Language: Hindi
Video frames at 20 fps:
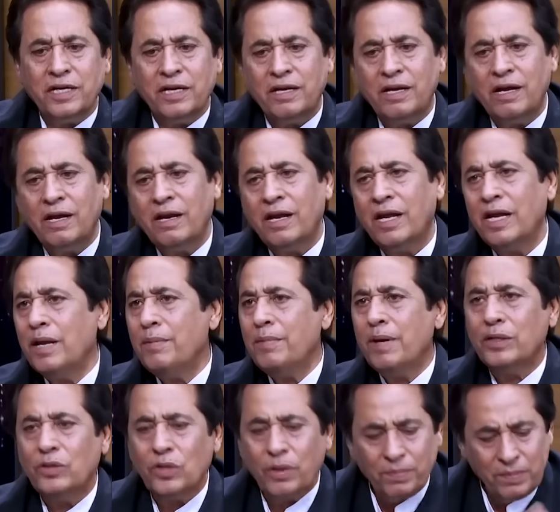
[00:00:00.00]
जाना लाना
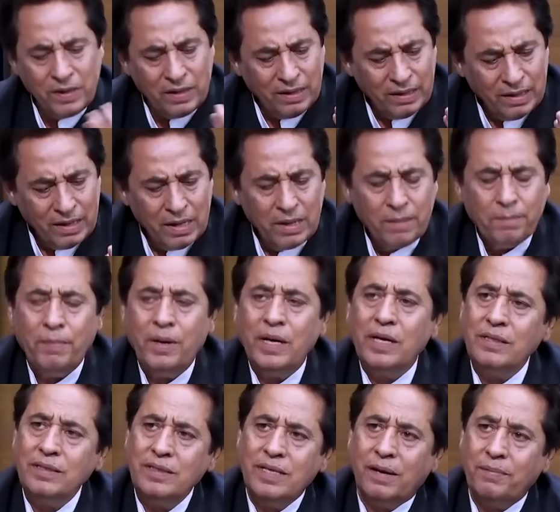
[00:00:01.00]
मैं तो अपने
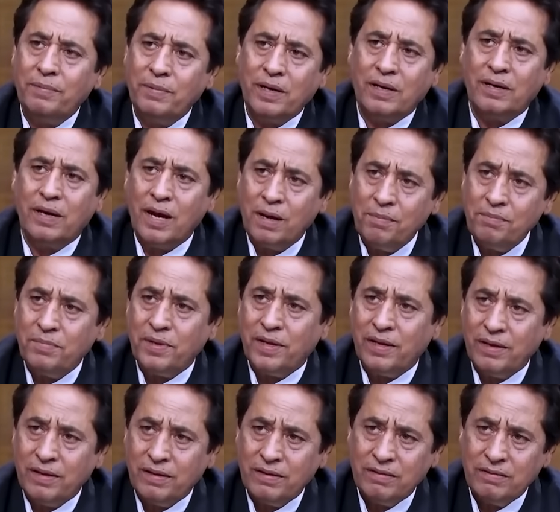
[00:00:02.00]
मगर था अपने काम
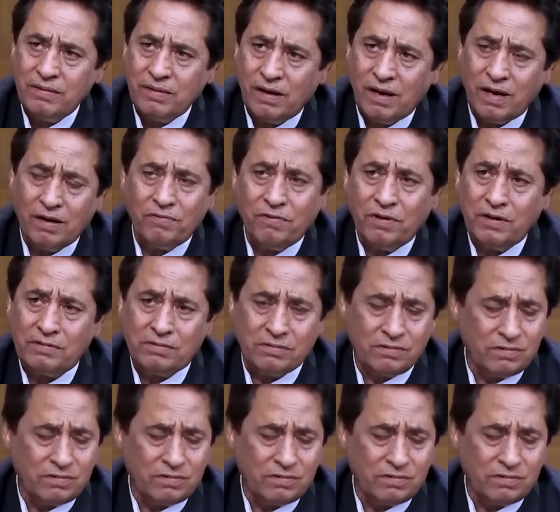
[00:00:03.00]
में हर वक्त